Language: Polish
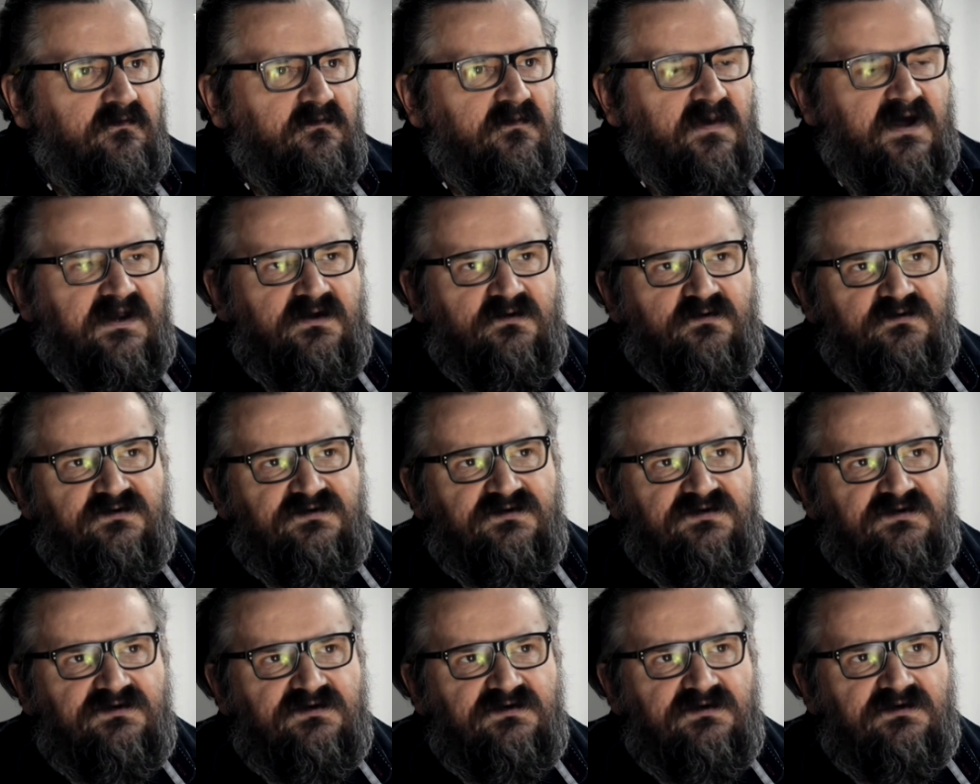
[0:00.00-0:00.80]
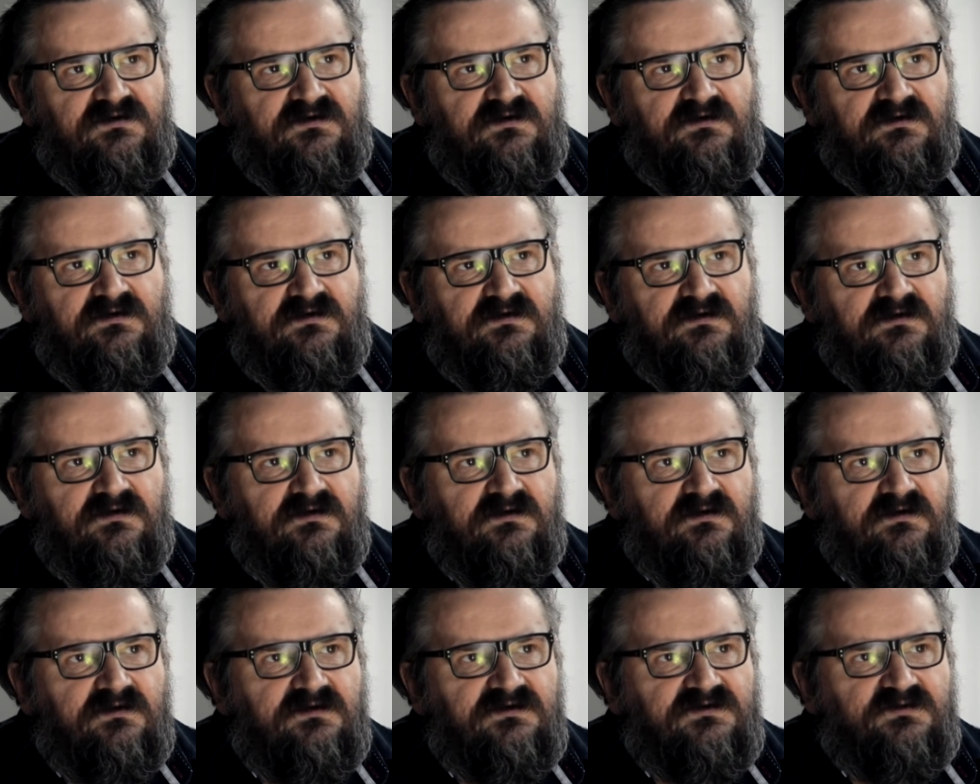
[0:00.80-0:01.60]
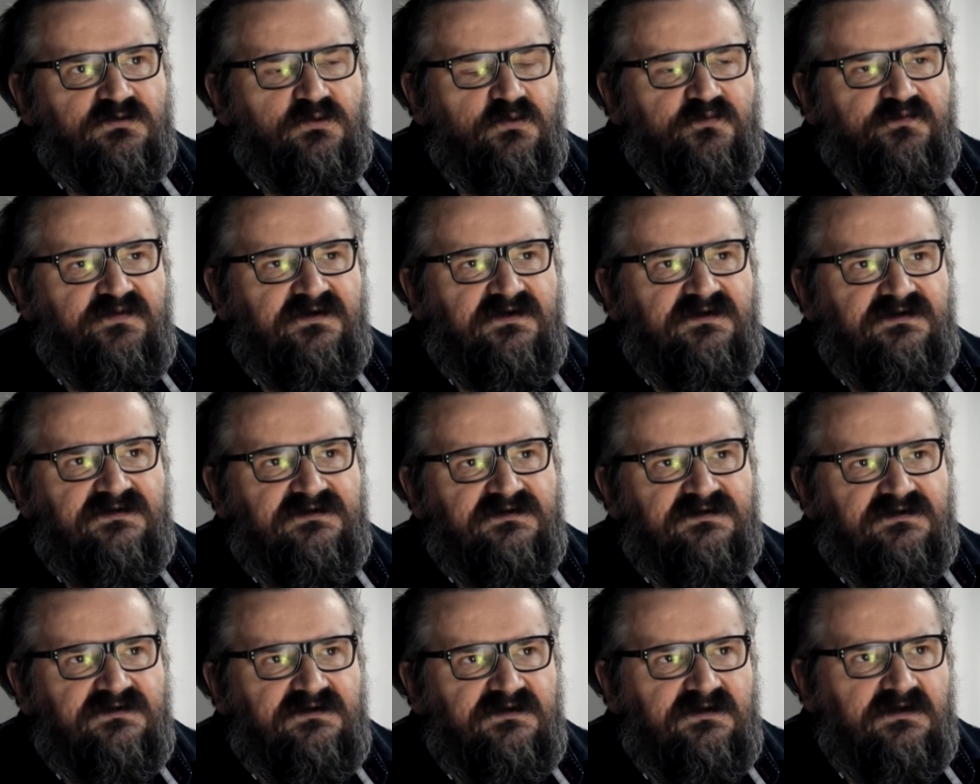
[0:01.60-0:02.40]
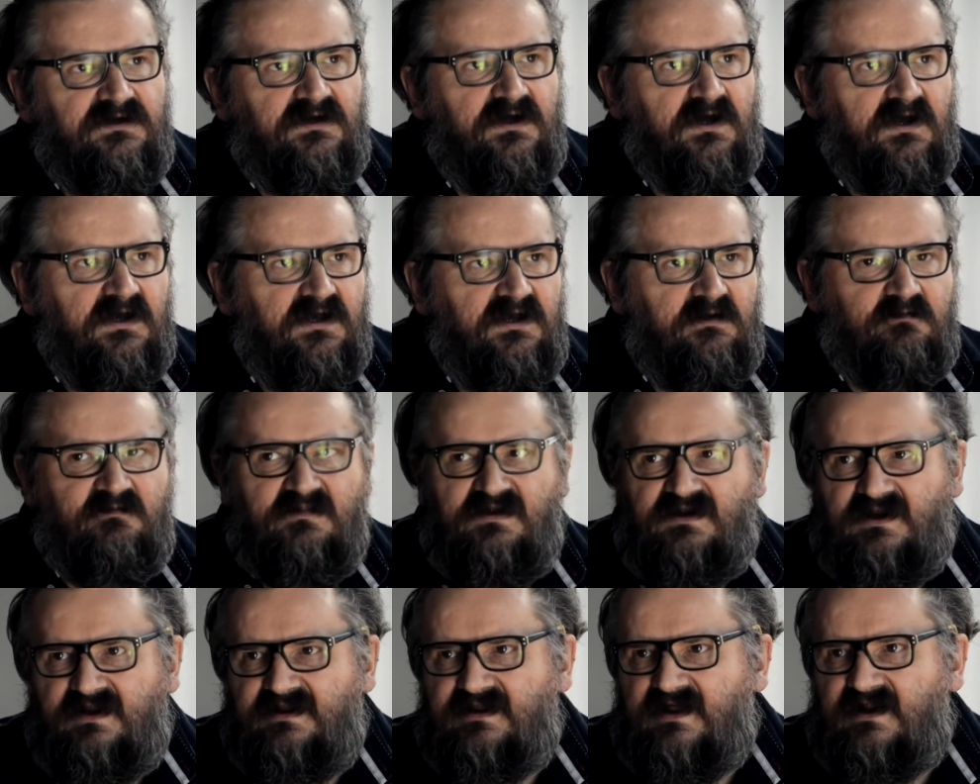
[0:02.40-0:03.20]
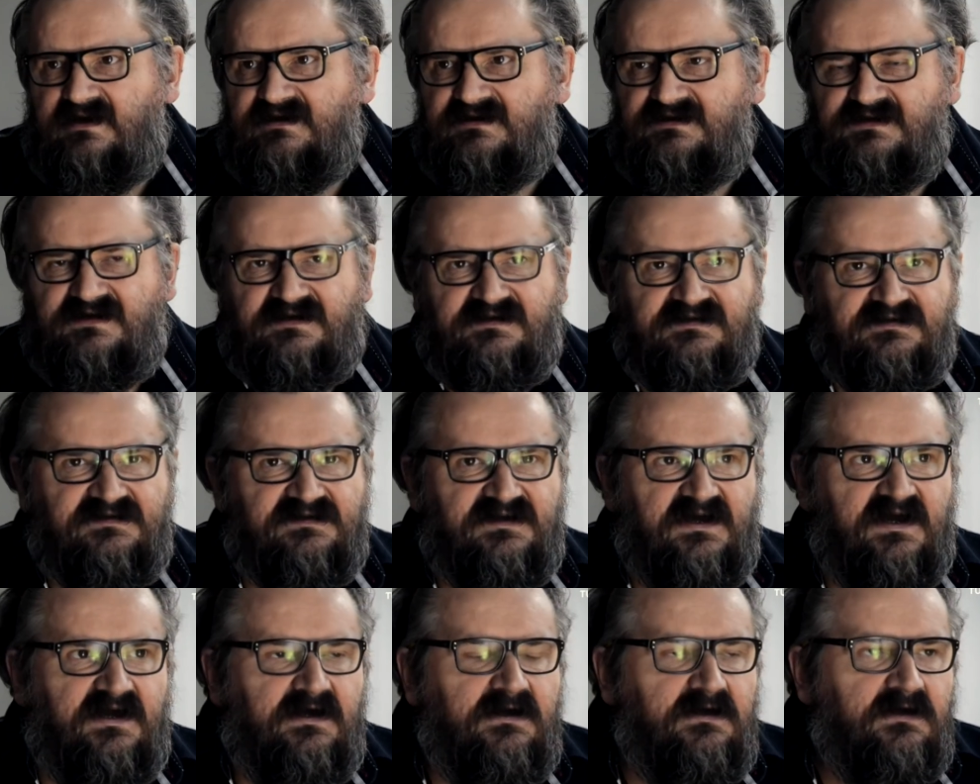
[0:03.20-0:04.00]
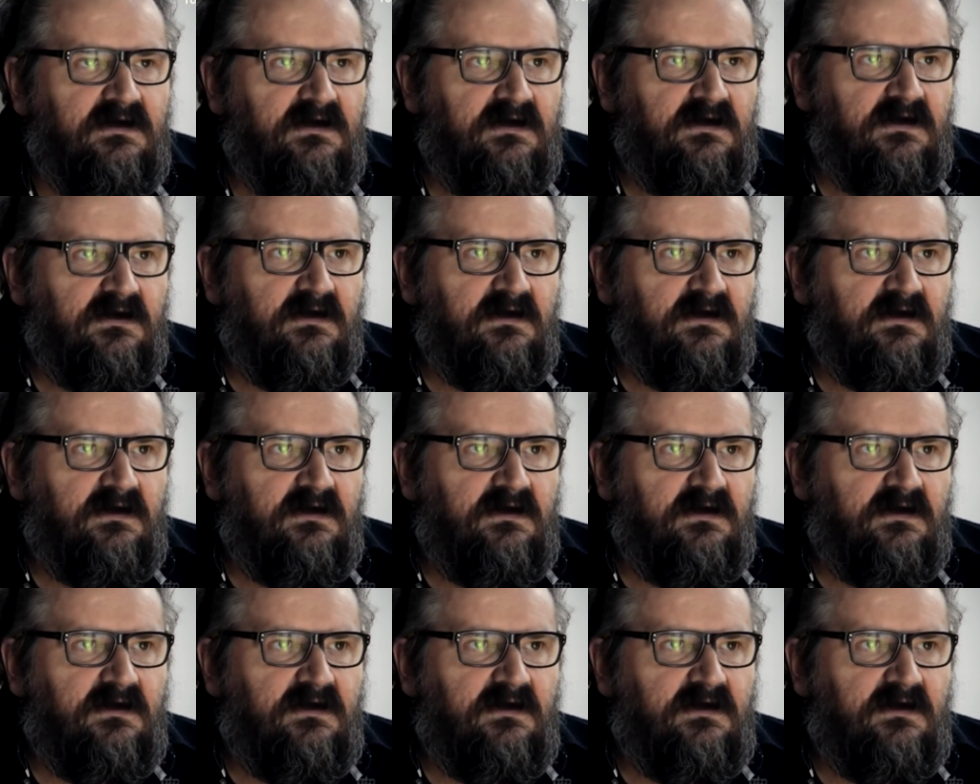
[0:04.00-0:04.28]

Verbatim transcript: Mariusz Słupiński i Milena Lisiecka